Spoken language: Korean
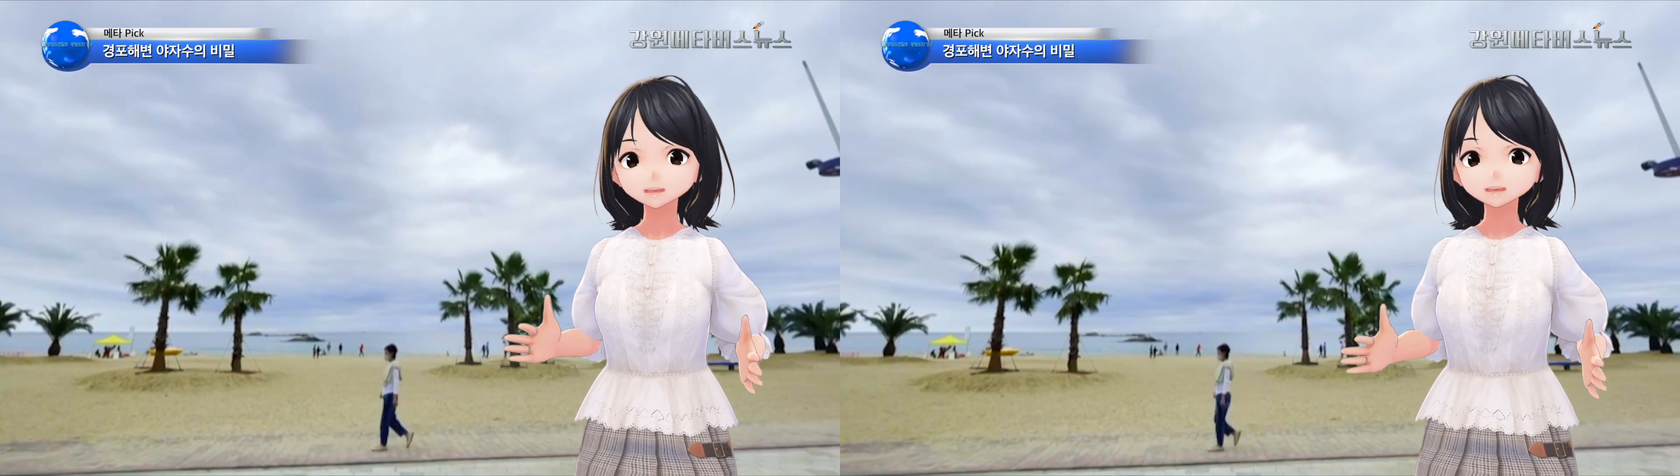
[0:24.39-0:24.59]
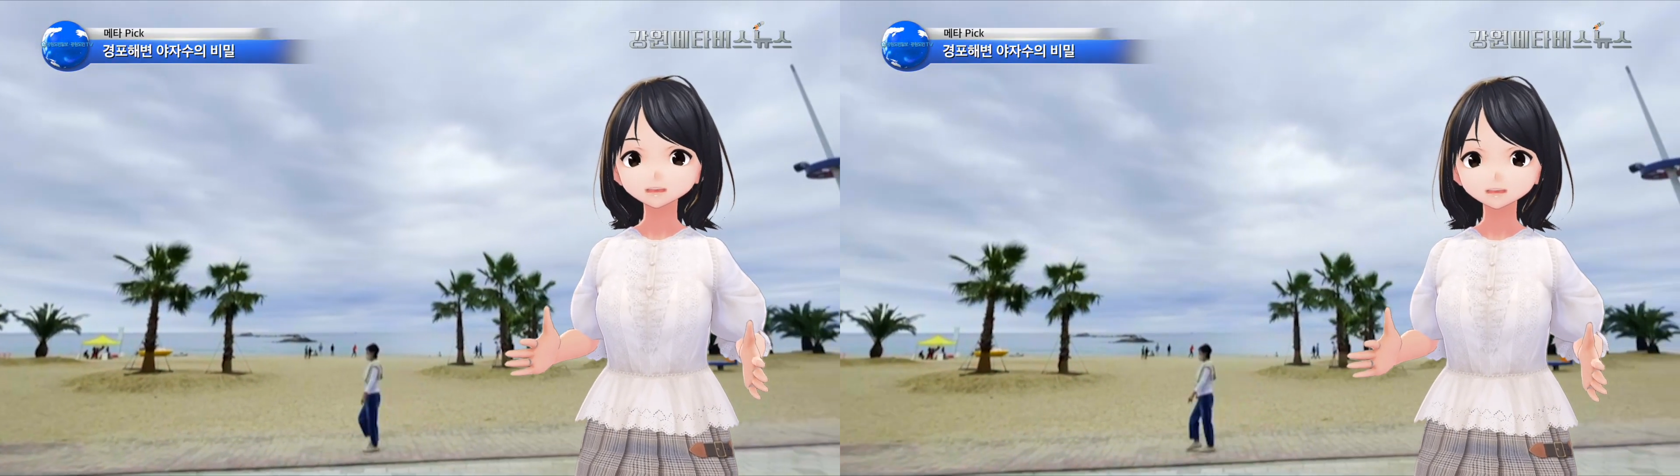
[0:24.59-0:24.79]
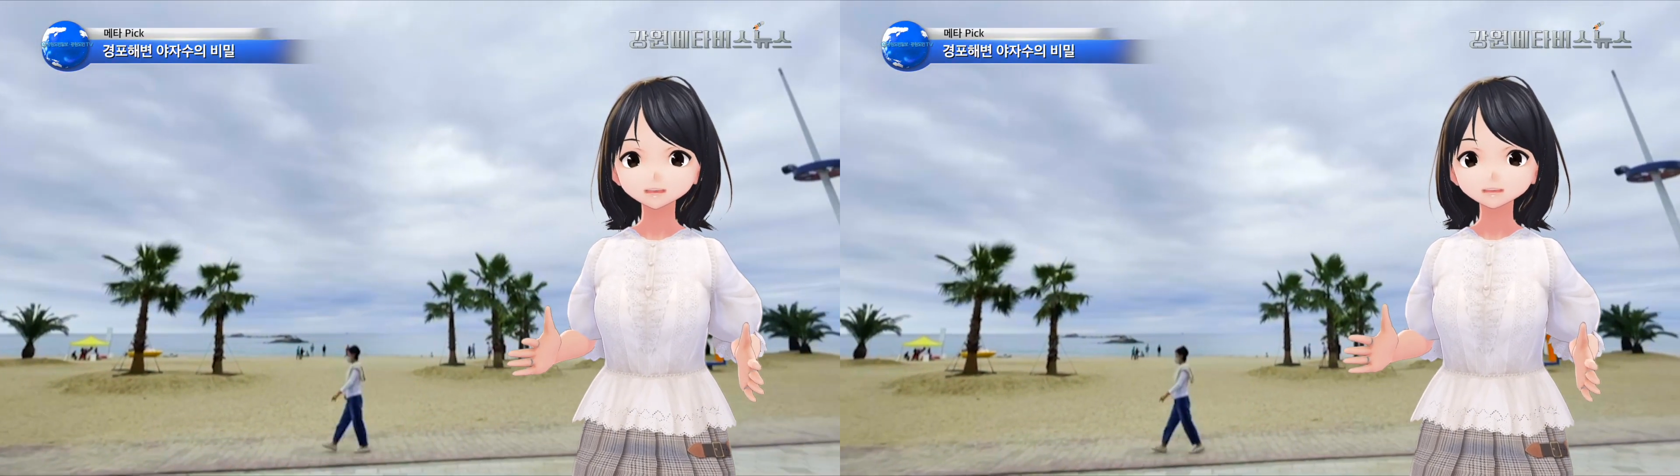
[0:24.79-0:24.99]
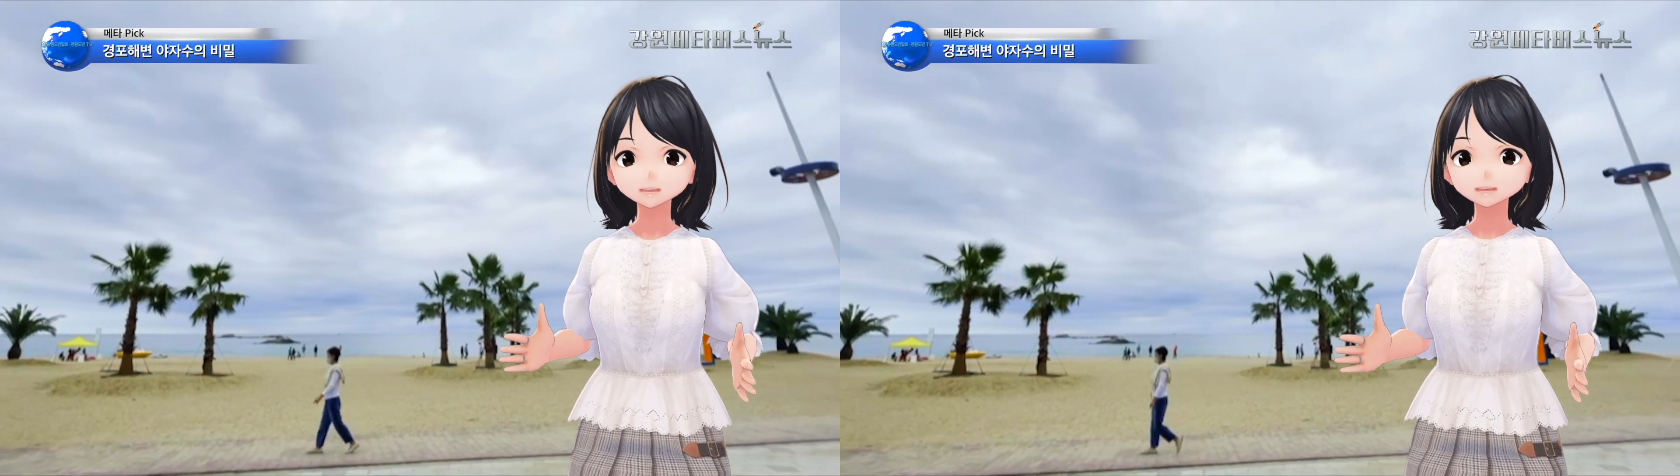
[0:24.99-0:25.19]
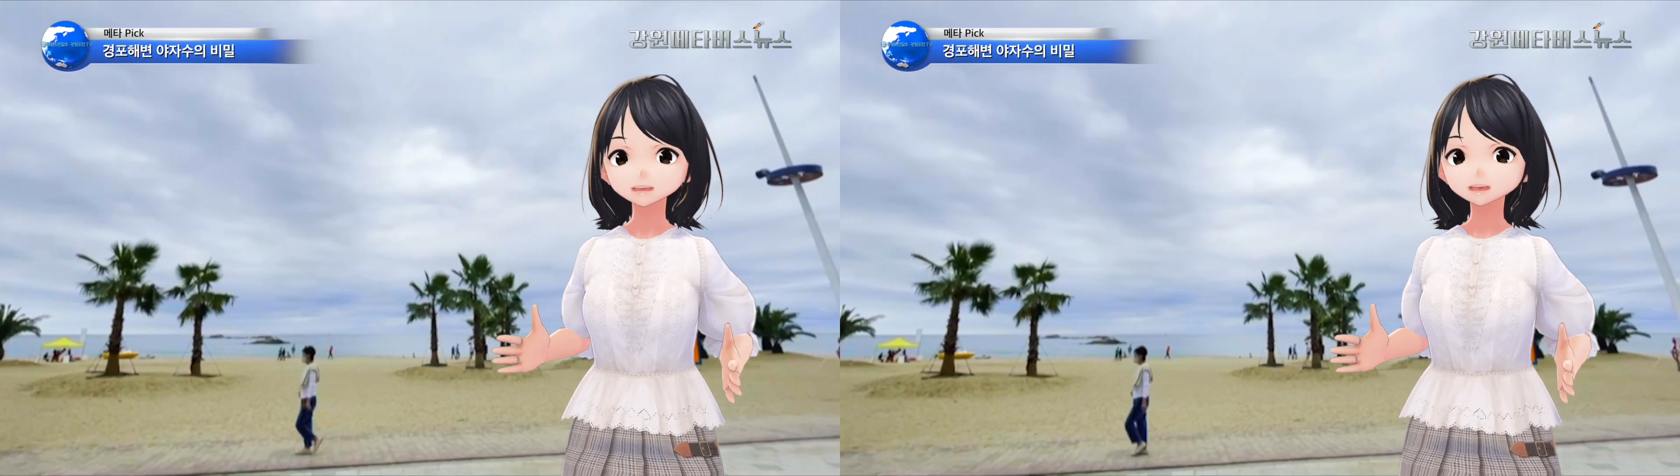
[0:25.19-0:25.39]

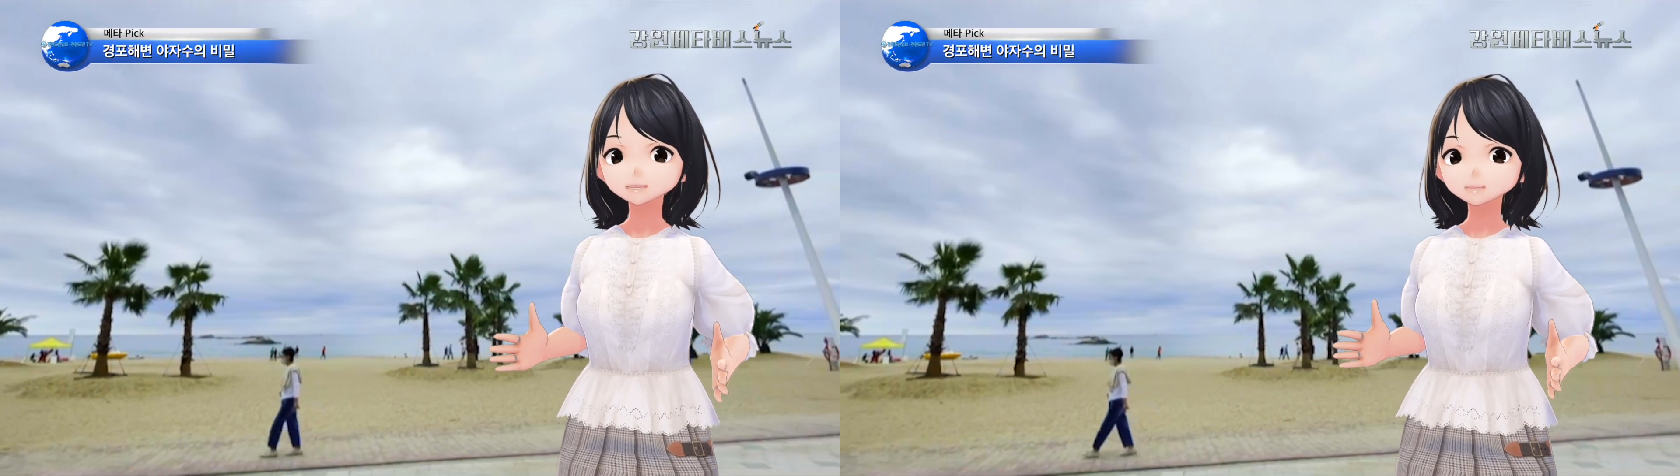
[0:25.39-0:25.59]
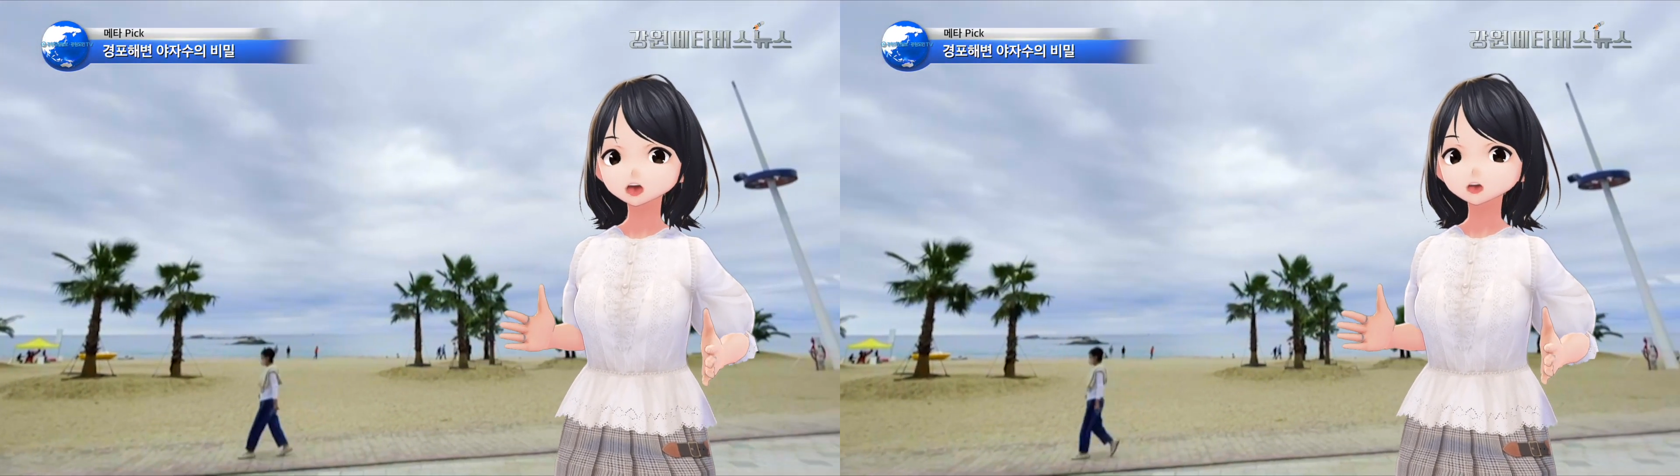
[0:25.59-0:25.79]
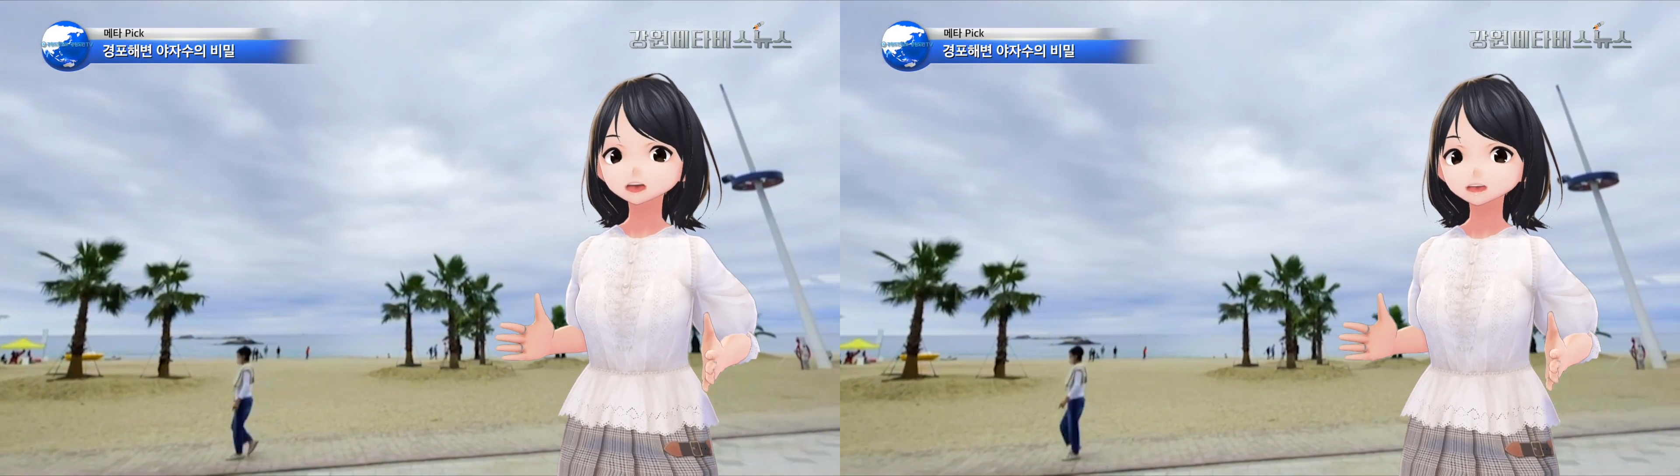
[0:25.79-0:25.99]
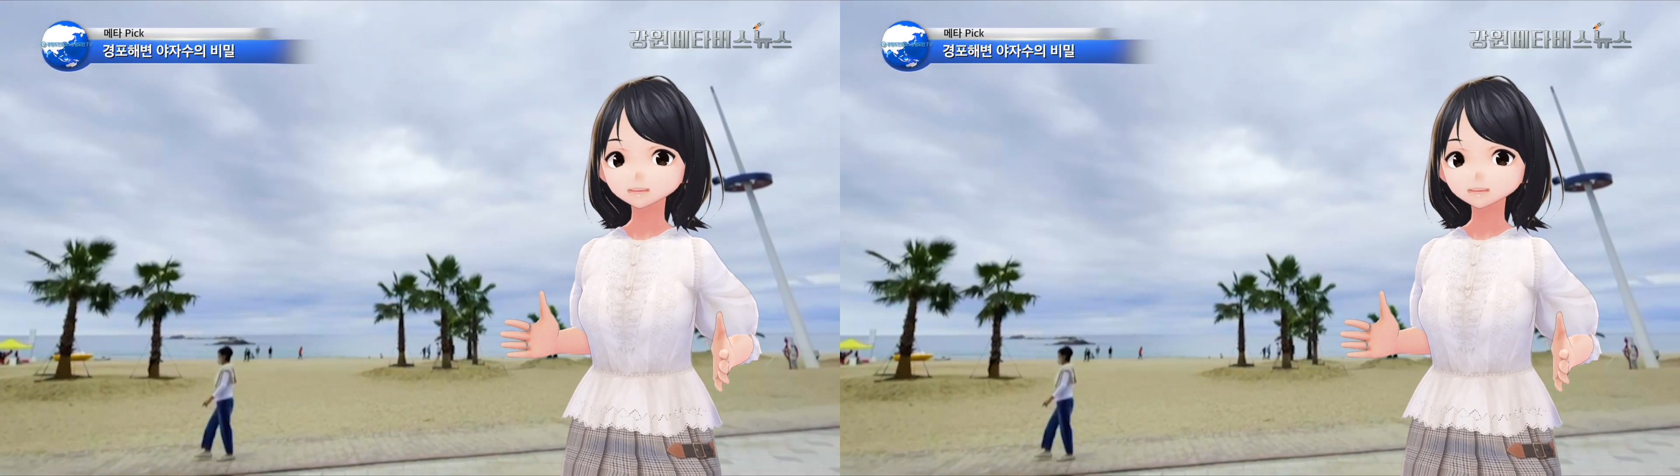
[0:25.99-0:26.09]
관광객들에게 이색적인